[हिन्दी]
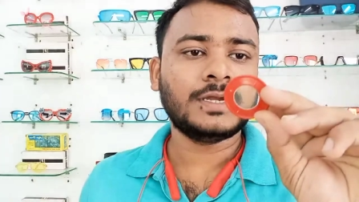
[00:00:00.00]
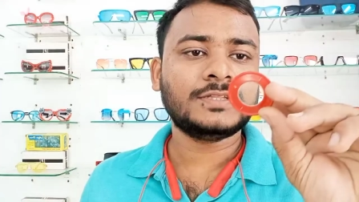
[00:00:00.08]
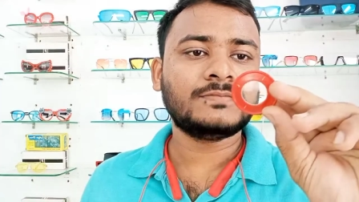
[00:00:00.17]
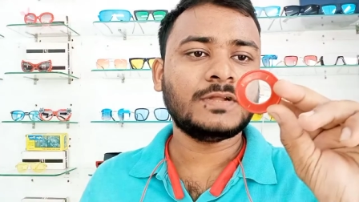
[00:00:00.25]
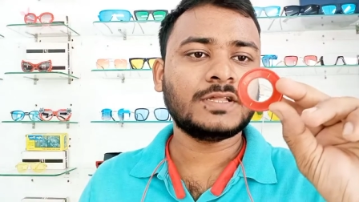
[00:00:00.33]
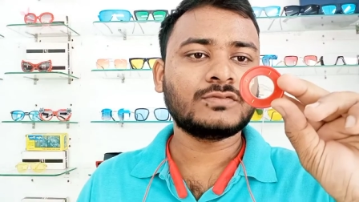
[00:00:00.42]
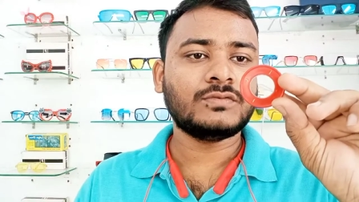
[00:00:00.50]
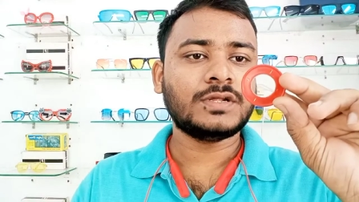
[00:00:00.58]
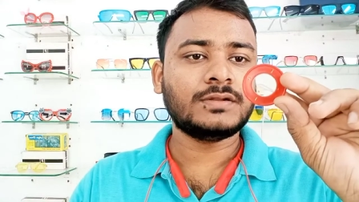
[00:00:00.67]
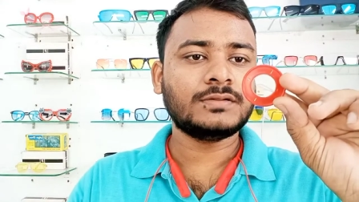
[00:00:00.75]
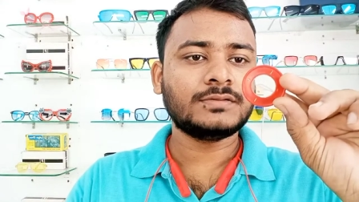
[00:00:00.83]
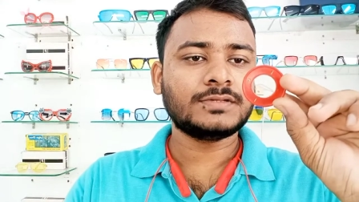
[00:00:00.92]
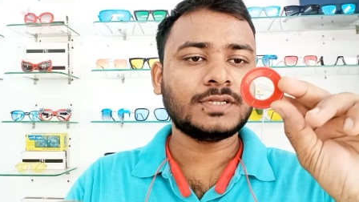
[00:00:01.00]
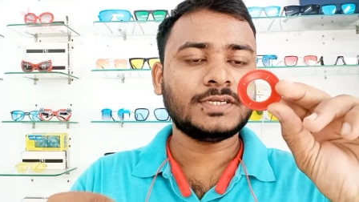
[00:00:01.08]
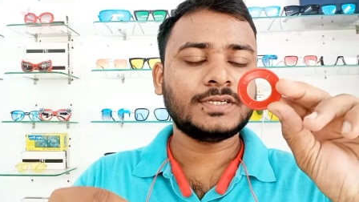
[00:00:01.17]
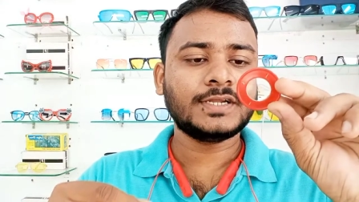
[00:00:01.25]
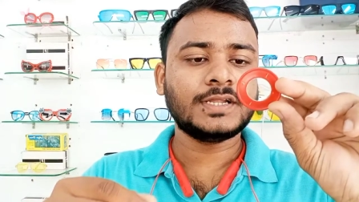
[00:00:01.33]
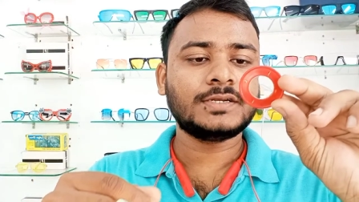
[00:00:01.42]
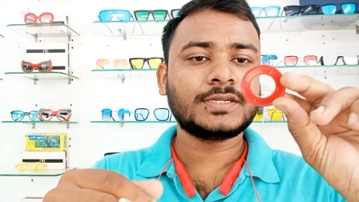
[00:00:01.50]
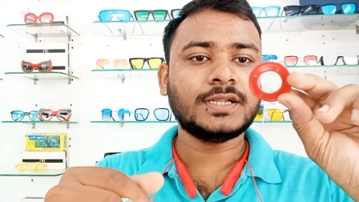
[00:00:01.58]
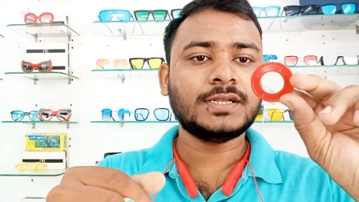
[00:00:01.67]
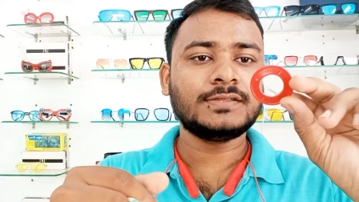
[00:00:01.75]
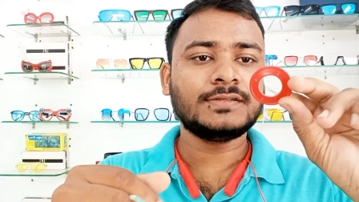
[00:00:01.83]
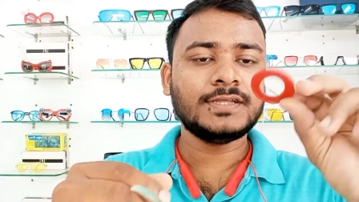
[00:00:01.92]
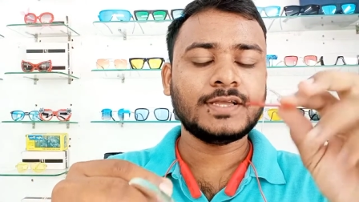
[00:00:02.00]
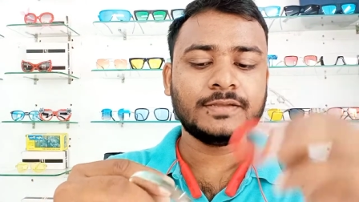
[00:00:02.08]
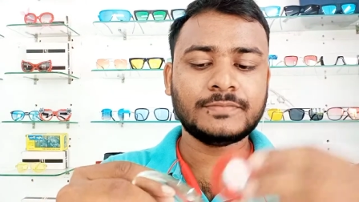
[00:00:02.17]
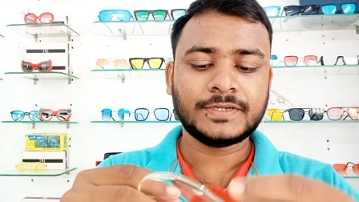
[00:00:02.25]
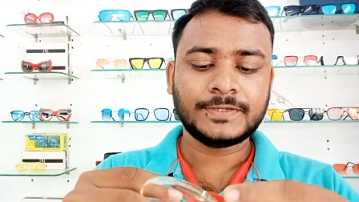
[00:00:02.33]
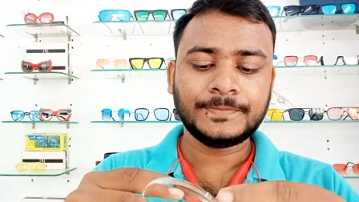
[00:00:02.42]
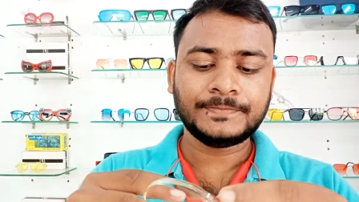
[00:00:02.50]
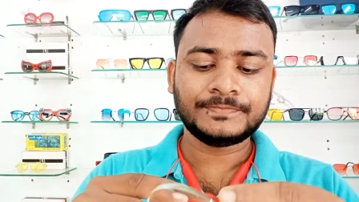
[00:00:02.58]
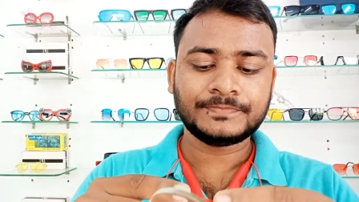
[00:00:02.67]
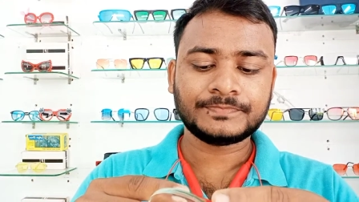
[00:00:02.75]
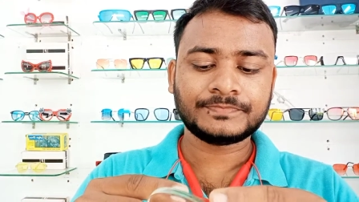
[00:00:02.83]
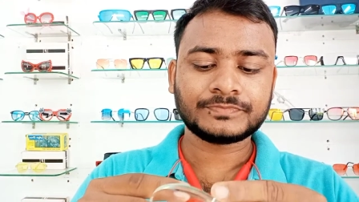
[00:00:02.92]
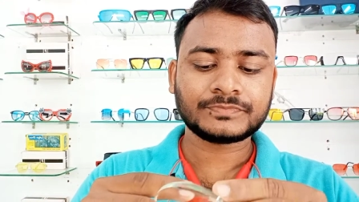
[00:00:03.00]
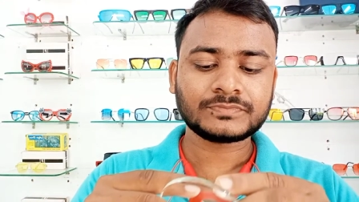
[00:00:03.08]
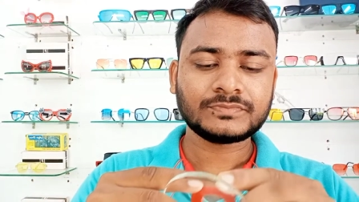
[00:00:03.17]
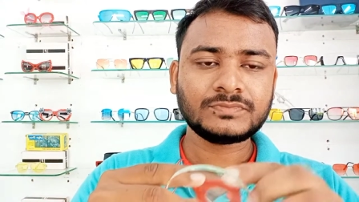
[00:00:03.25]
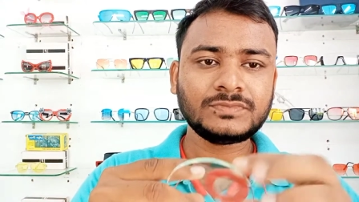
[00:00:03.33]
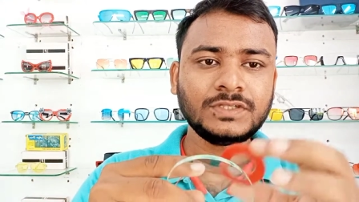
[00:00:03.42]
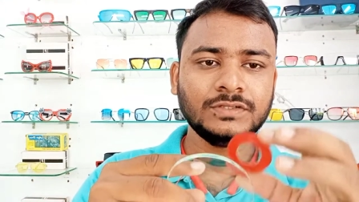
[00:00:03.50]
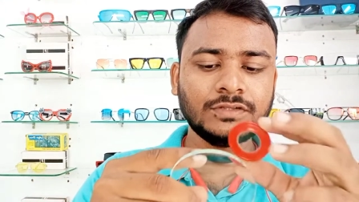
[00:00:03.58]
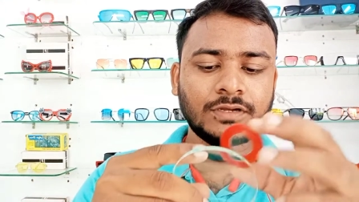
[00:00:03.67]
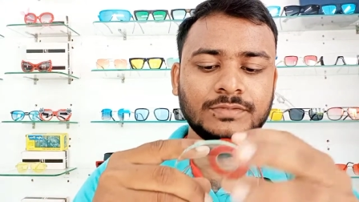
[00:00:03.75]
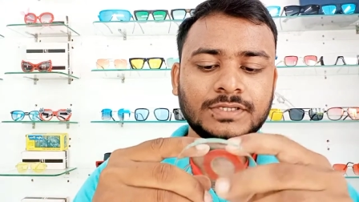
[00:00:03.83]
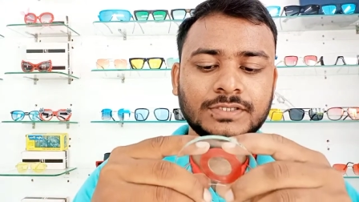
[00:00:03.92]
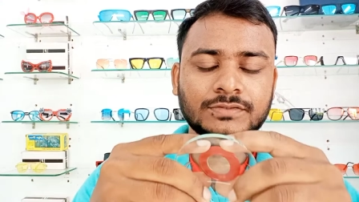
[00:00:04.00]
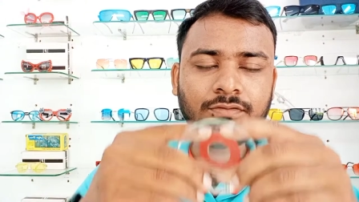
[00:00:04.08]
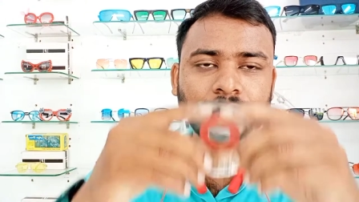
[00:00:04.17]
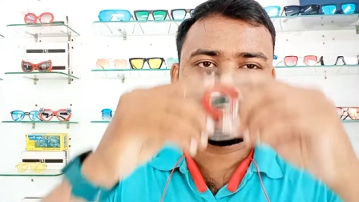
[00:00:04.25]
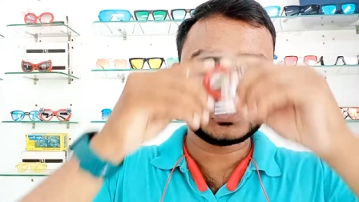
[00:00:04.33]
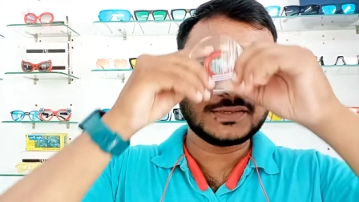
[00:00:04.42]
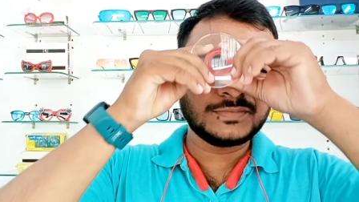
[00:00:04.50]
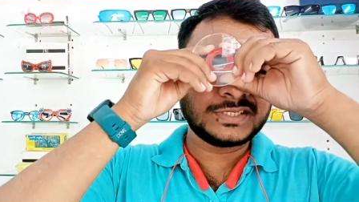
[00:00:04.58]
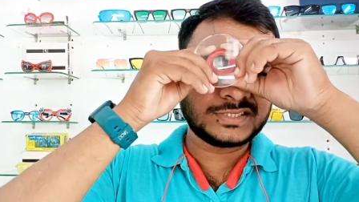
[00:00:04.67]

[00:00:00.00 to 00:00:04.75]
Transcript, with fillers: प्लस वन सिलेंड्रिकल ट्रायल लेंस लिया है मैंने तो अभी इसको लगा के मैं चेक